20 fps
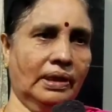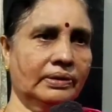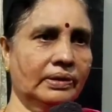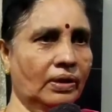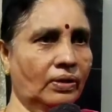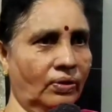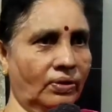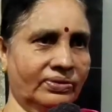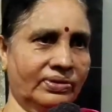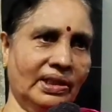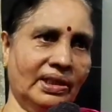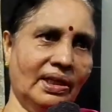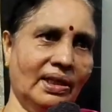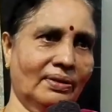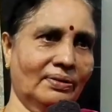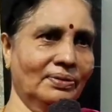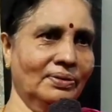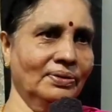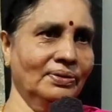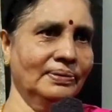అందరు
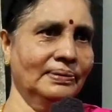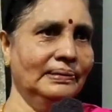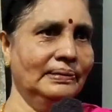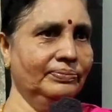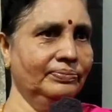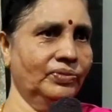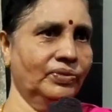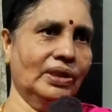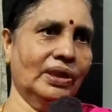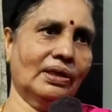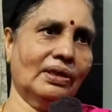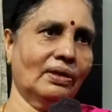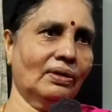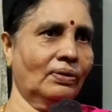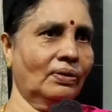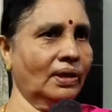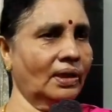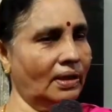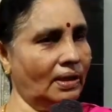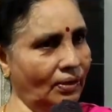వస్తున్నారు
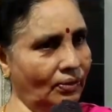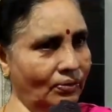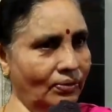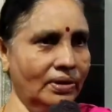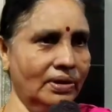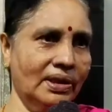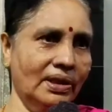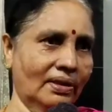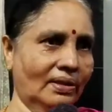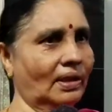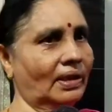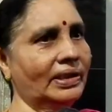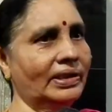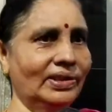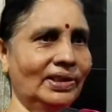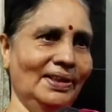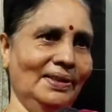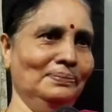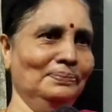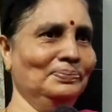దగ్గరలో ఇంకా వృద్ధి
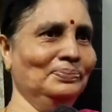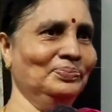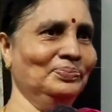అయిద్ది